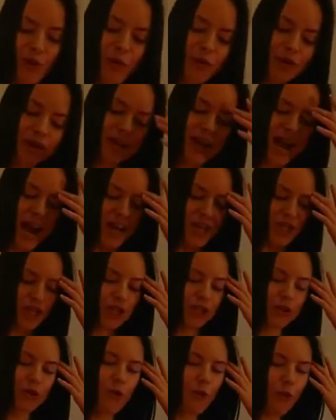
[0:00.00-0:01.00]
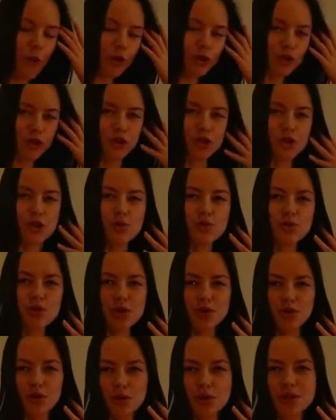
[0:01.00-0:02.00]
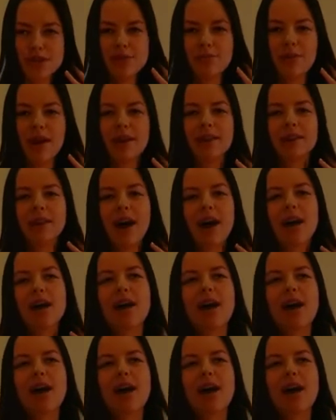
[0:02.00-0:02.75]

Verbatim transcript: он каждый год чувствует себя так,